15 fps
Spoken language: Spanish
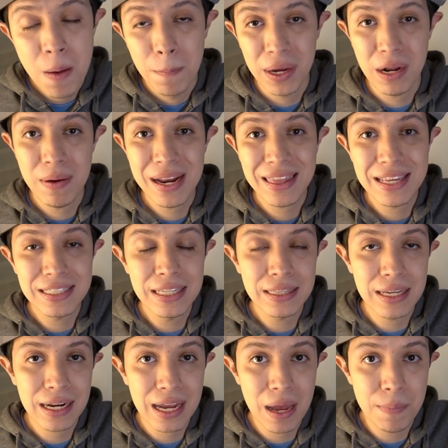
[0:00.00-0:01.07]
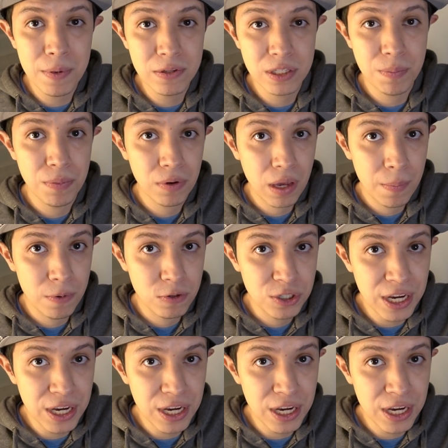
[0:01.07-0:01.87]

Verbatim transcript: Van a haber 10 intercambios de Pokémon